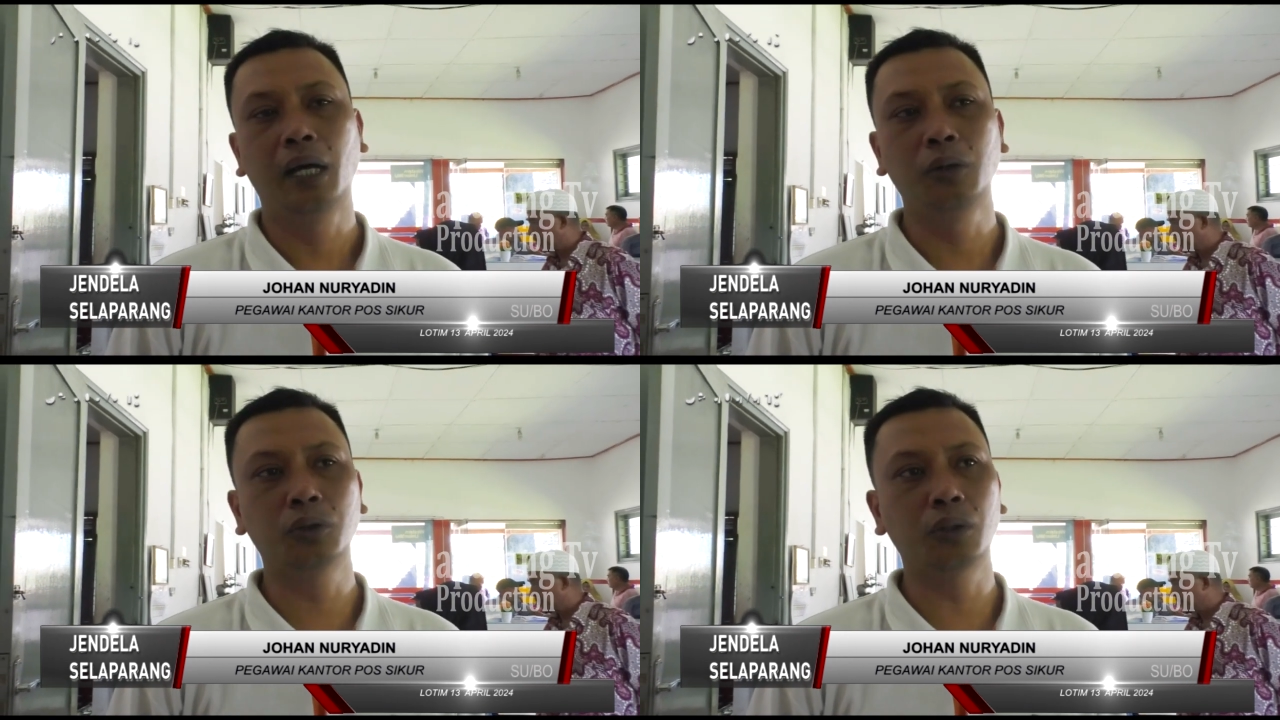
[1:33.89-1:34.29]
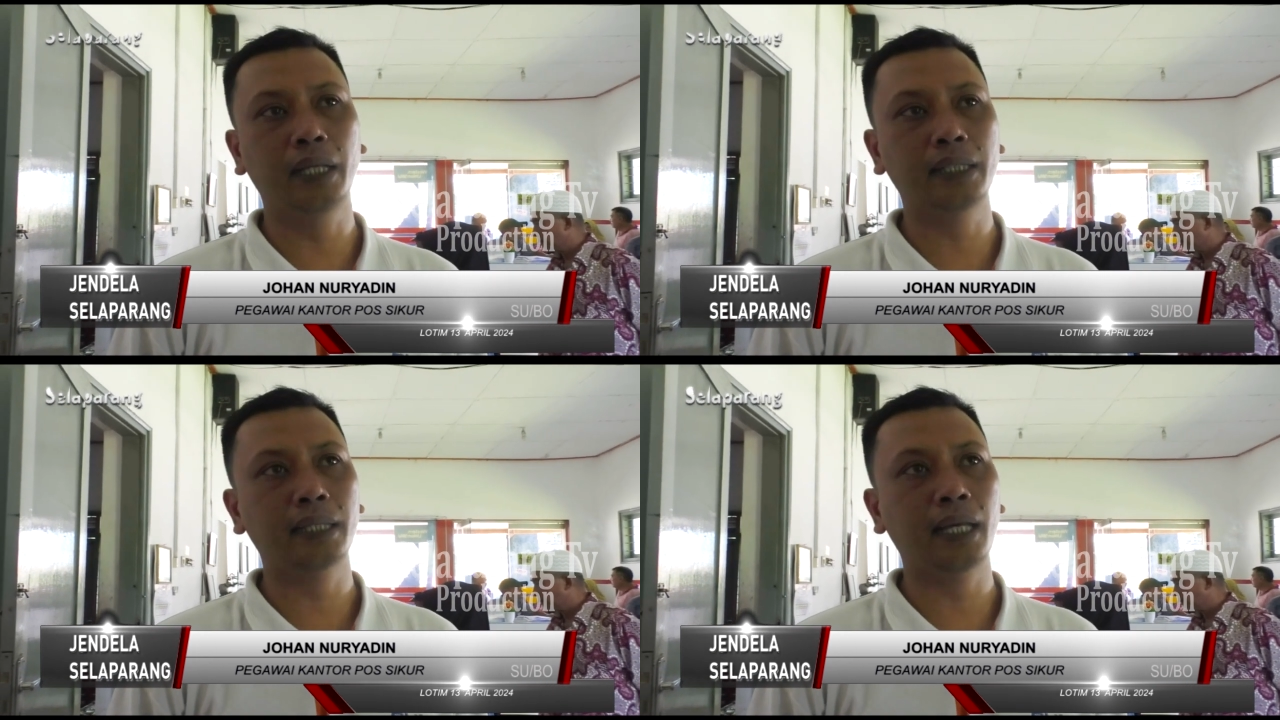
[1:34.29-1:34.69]
Untuk
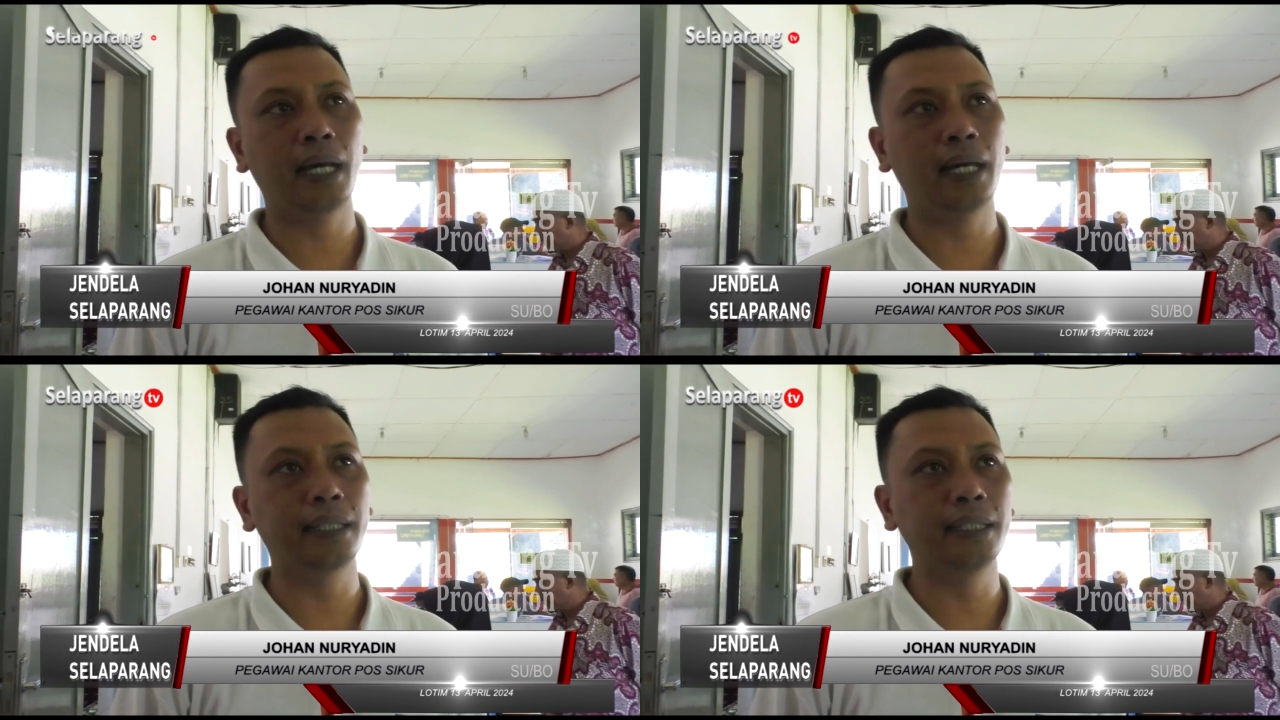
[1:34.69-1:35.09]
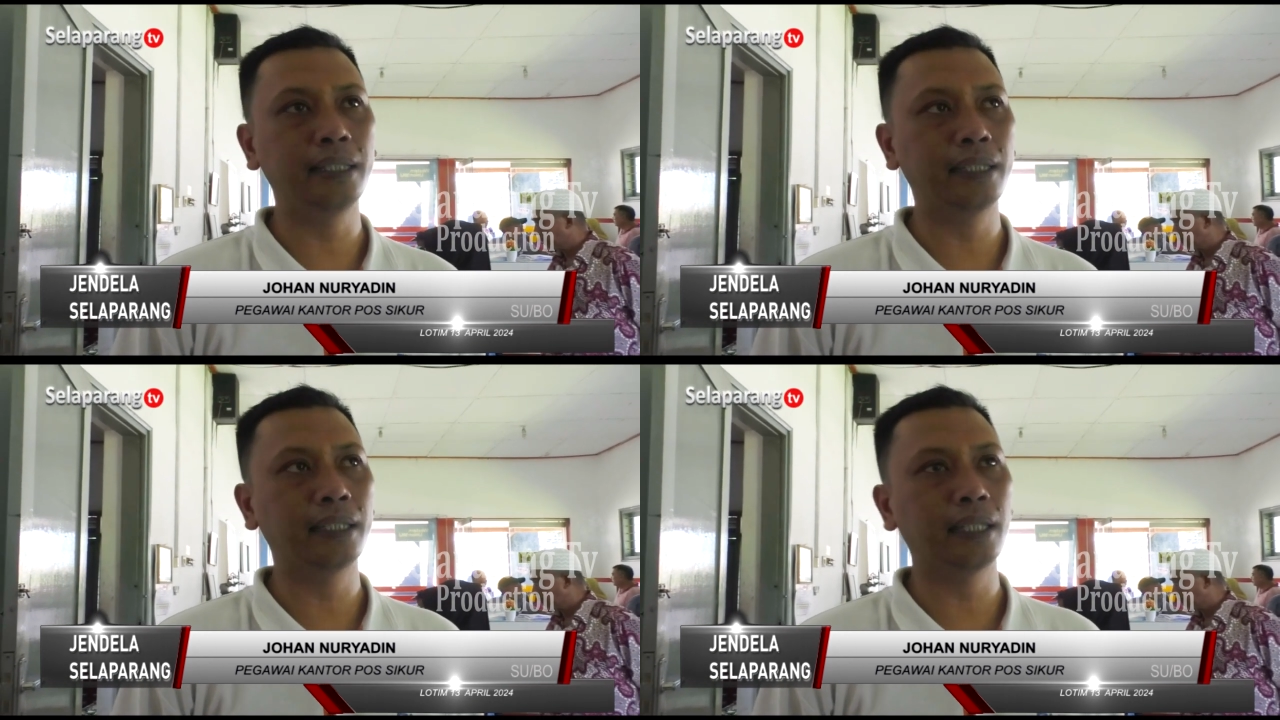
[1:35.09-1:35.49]
desa
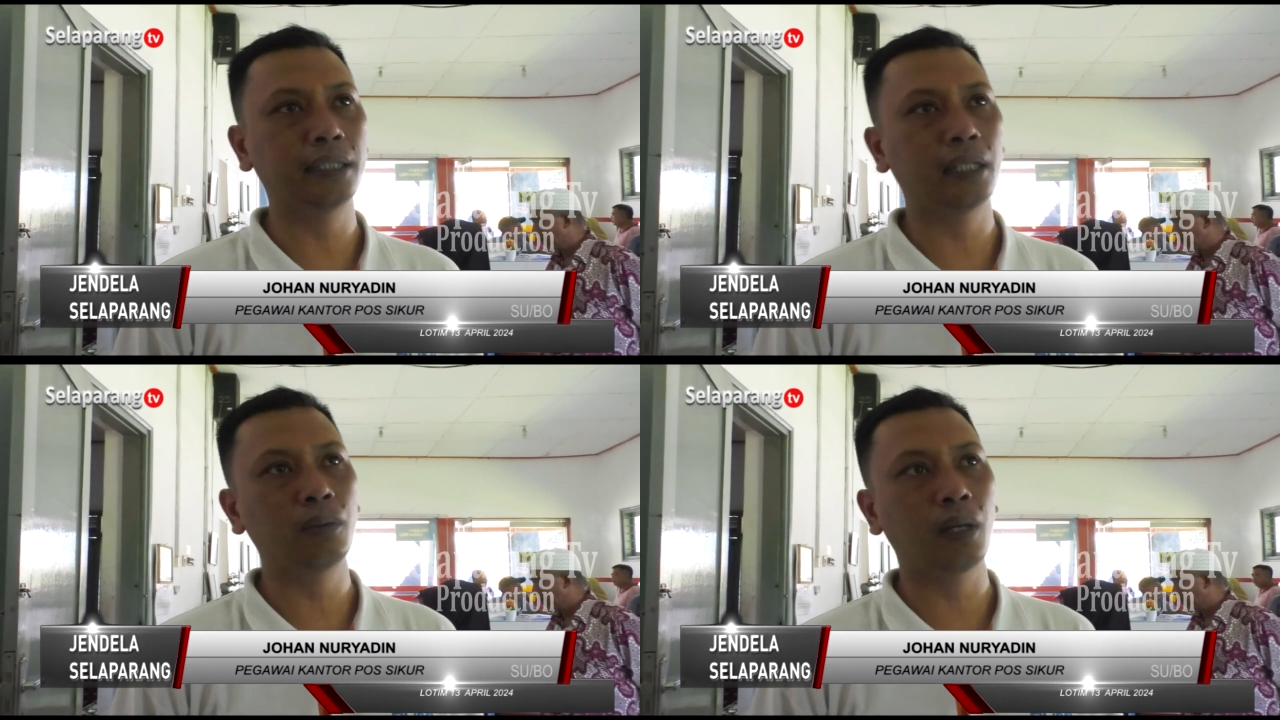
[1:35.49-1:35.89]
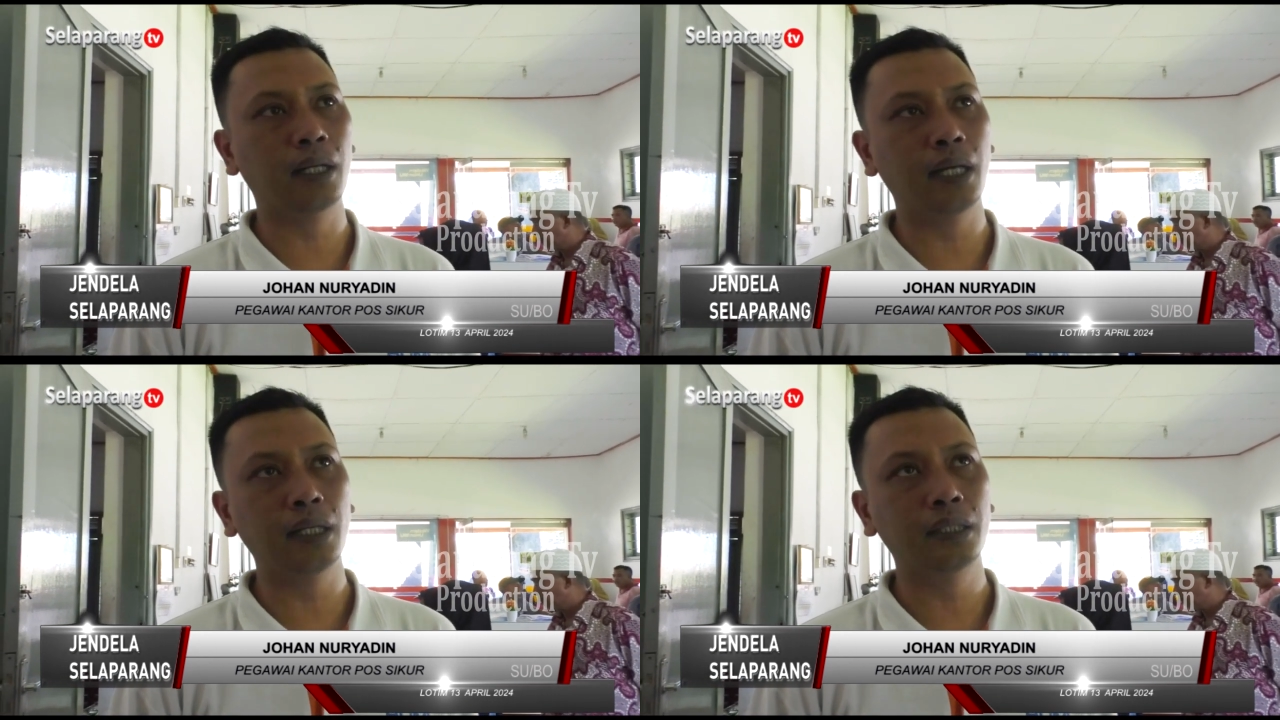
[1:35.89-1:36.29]
hari ini kita
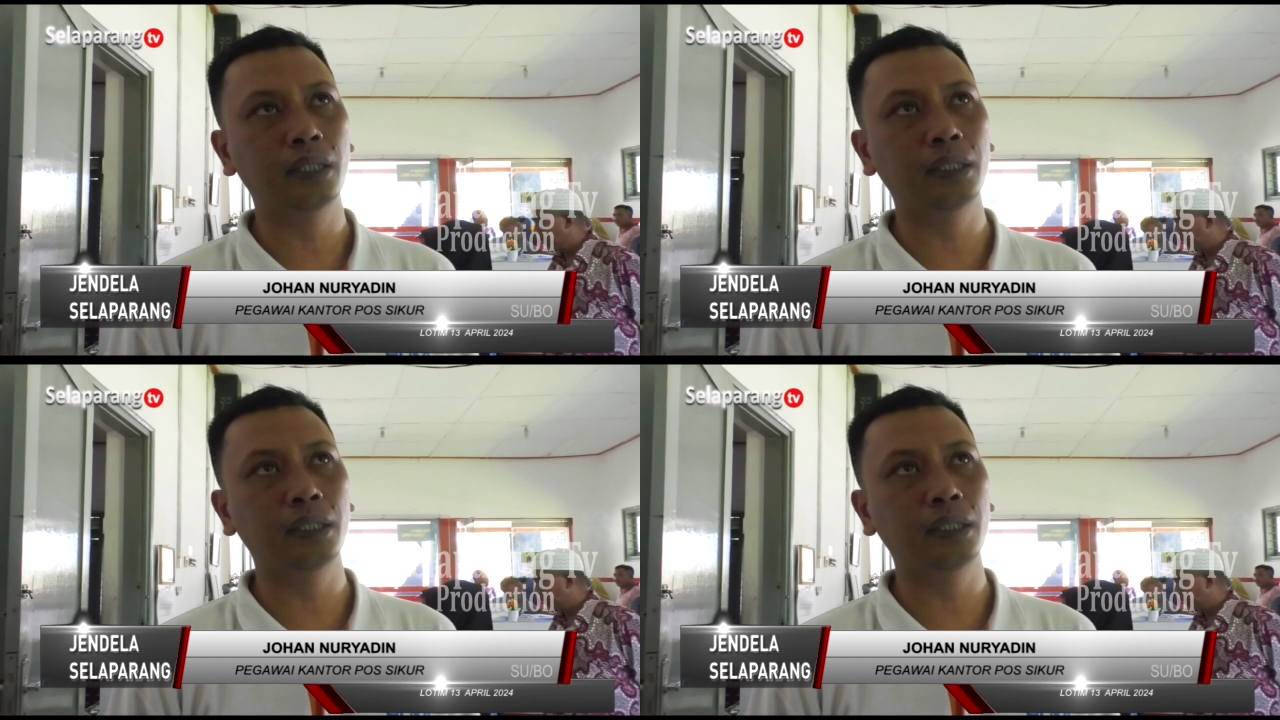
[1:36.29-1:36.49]
jadwalkan